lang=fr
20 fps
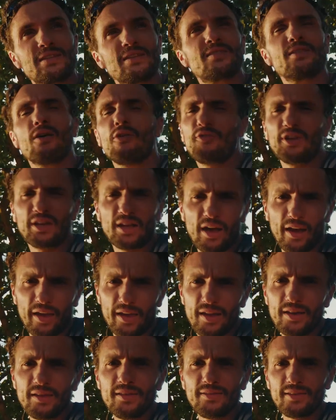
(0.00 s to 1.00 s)
C'est ça en fait la
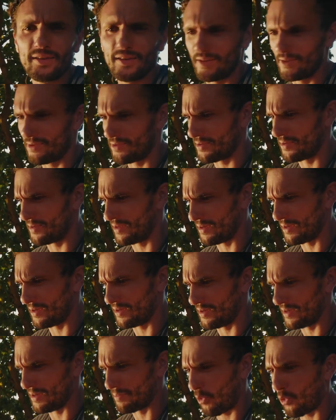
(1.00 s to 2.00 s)
réalité
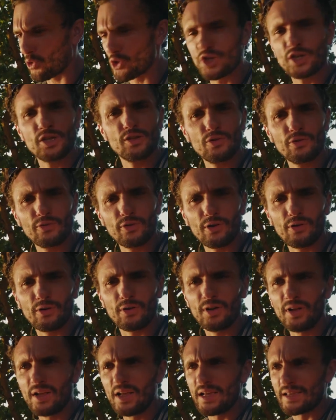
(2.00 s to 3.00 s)
des projets innovants
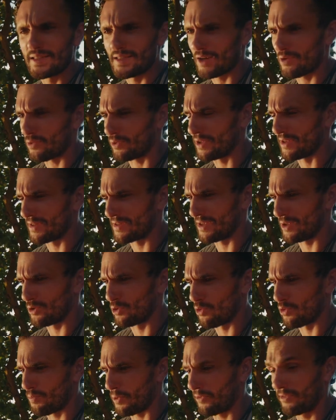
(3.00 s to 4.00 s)
c'est qu'on essaie
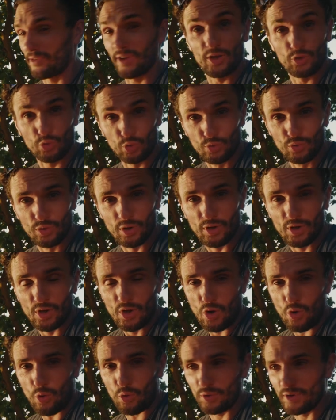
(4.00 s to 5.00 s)
penser à tout, euh,
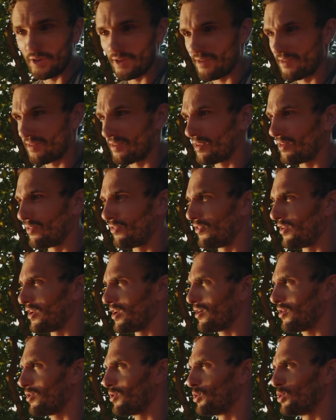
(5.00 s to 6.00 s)
on essaie de
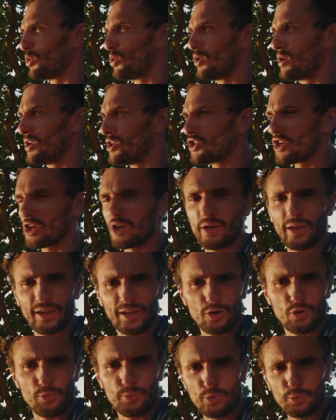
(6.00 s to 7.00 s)
faire de
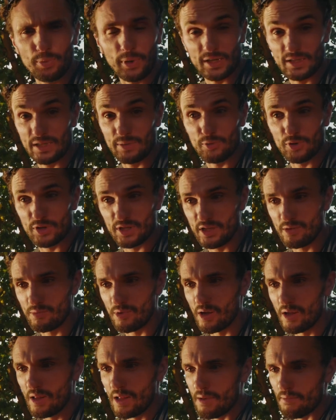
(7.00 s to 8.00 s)
l'engineering le plus précis
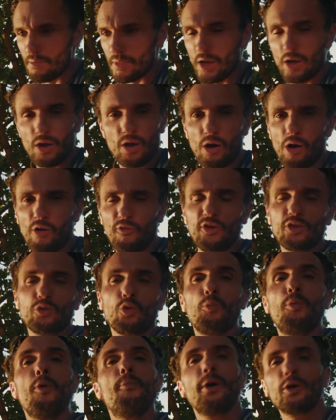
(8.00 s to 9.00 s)
possible, mais en fait,
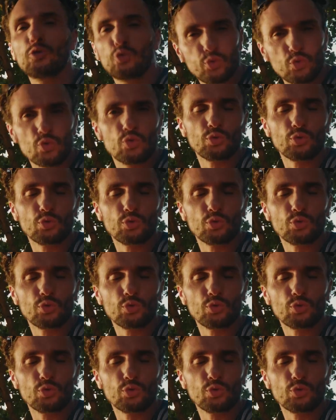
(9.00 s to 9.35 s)
on ne peut pas tout